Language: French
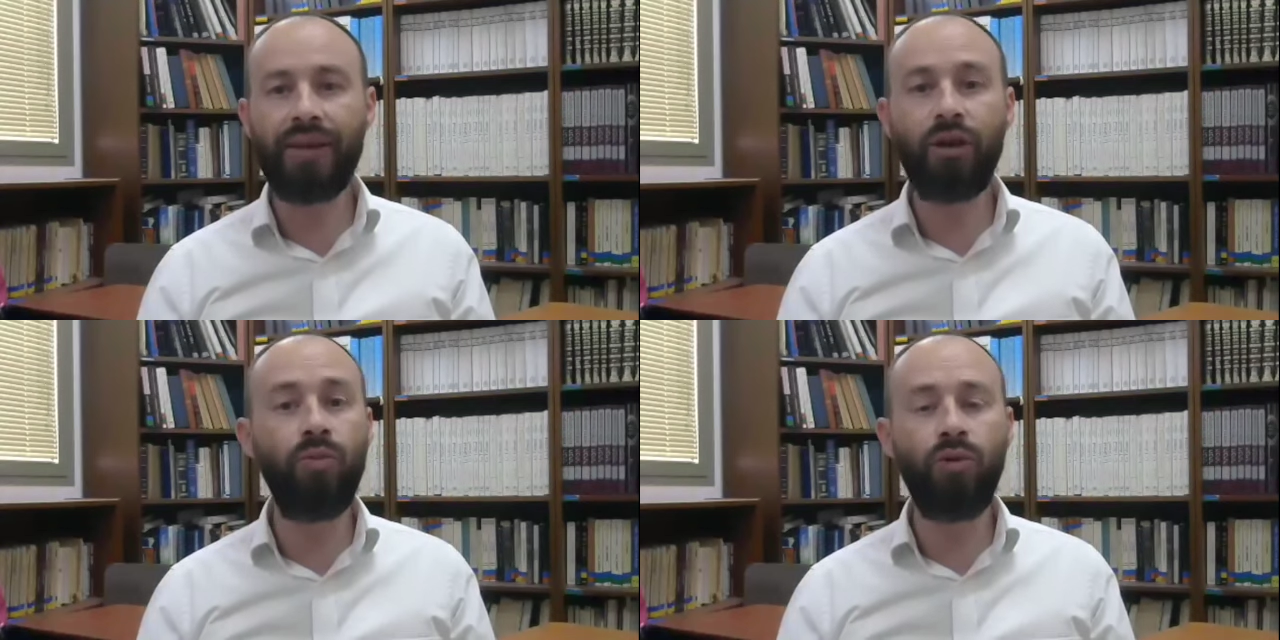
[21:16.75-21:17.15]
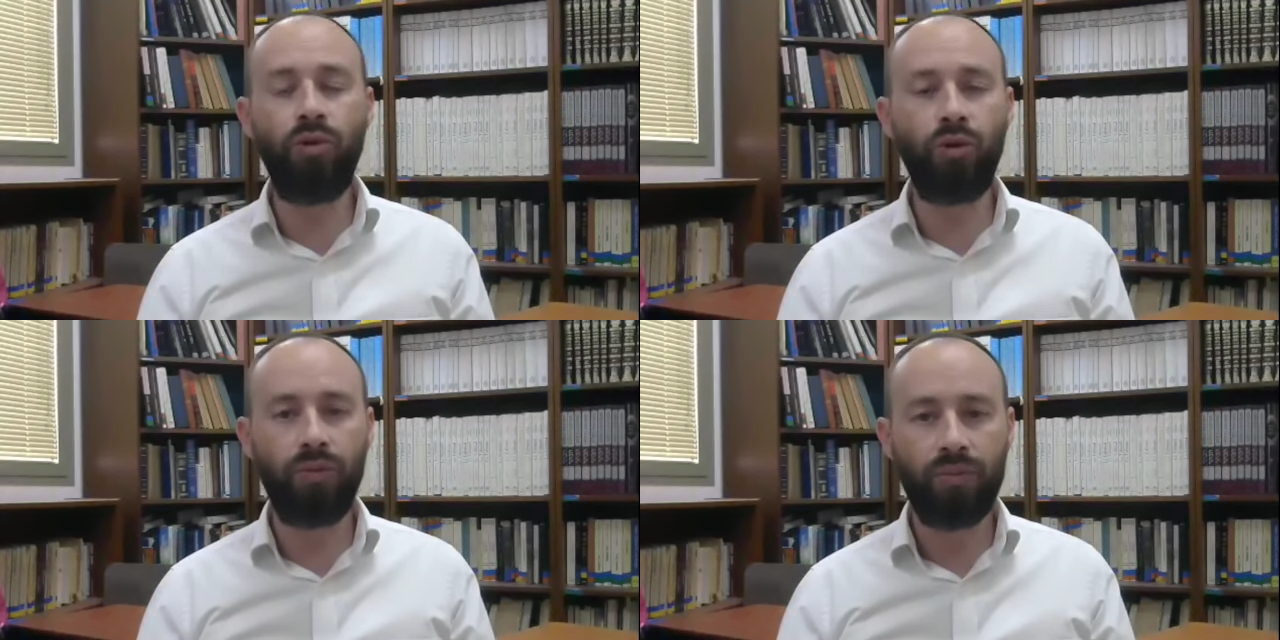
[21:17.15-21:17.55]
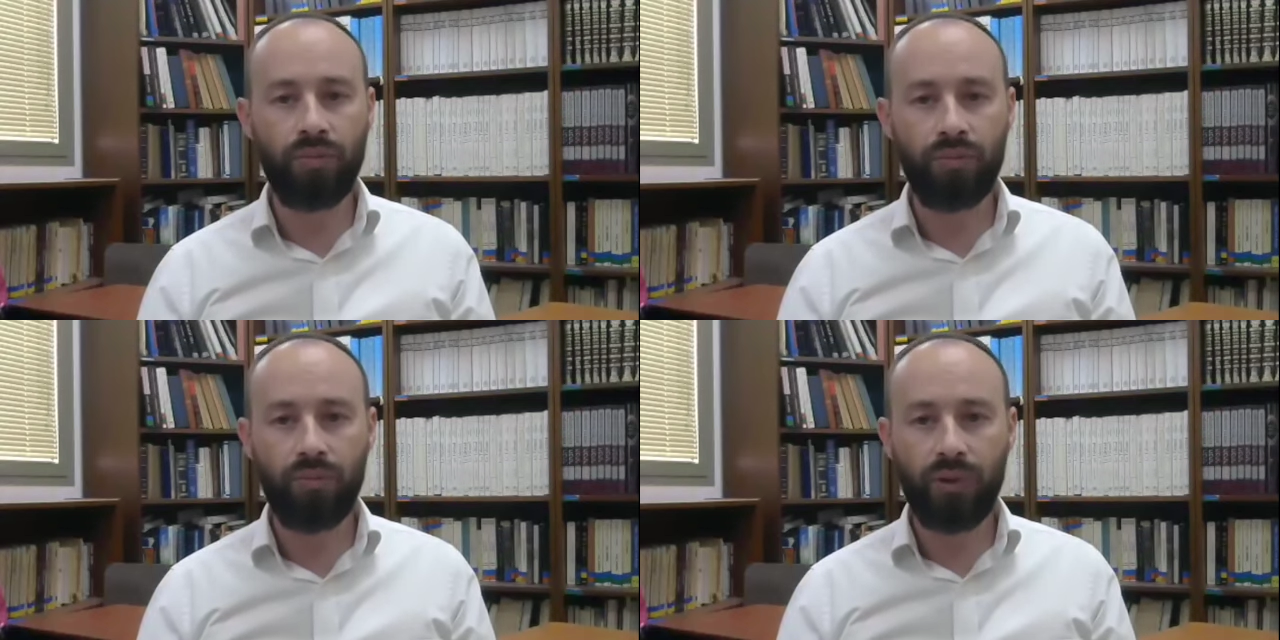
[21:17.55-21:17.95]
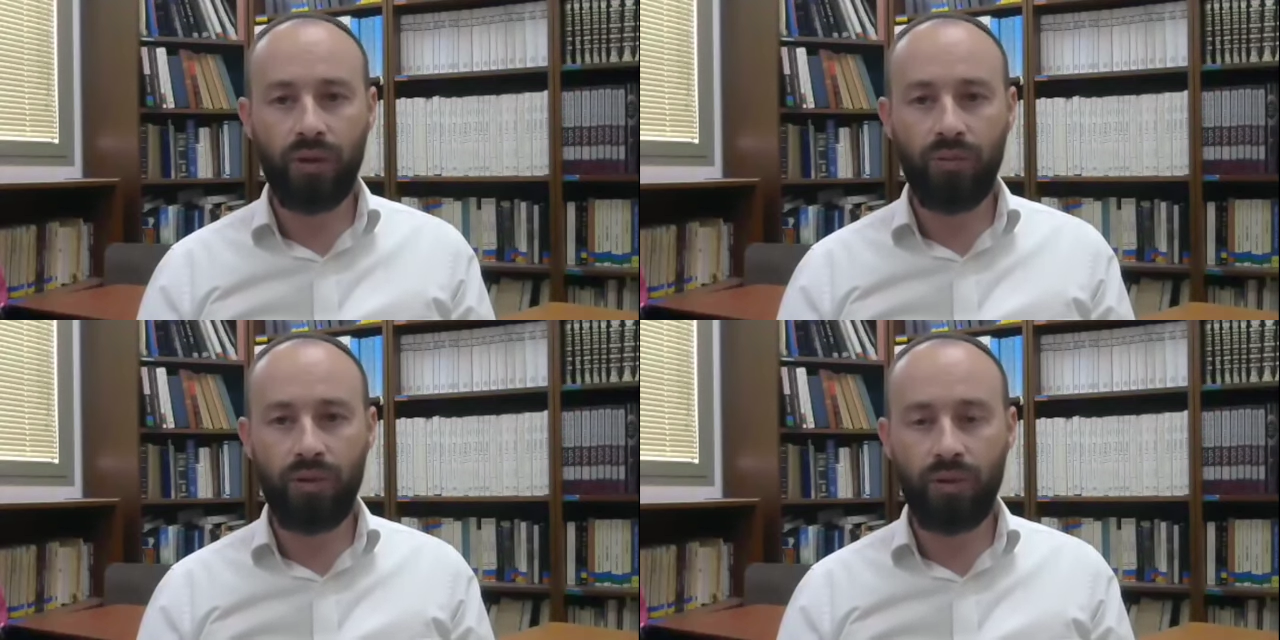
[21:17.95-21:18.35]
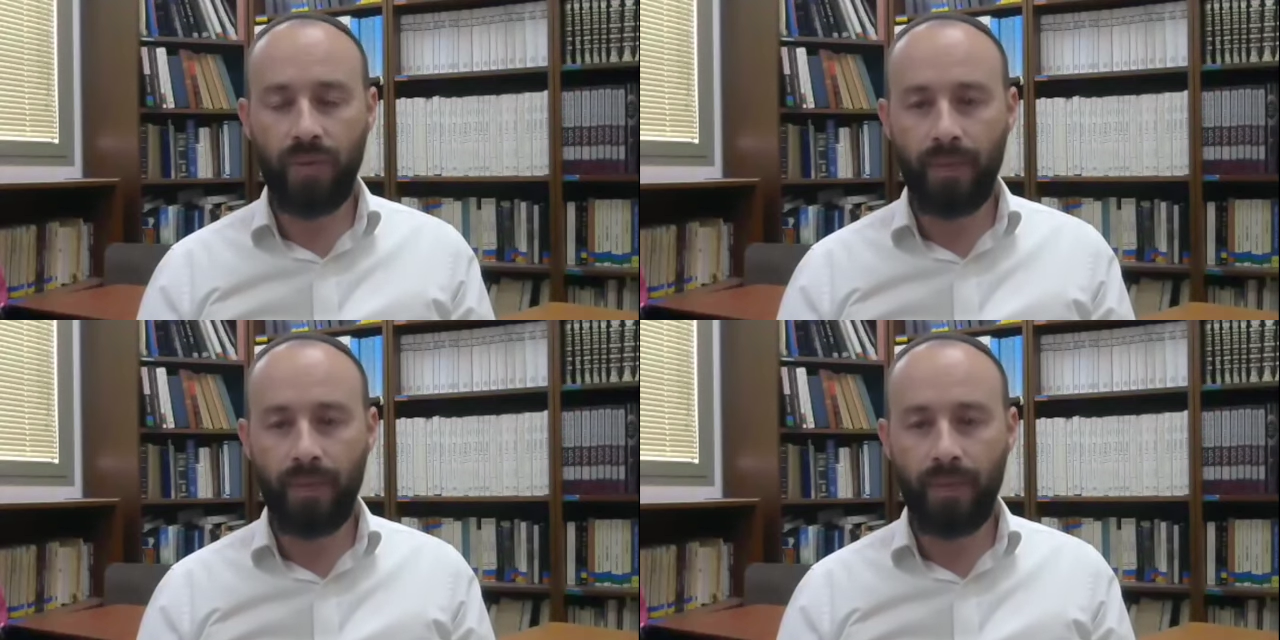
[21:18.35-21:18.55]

c'est comme de l'eau. C'est comme de l'eau.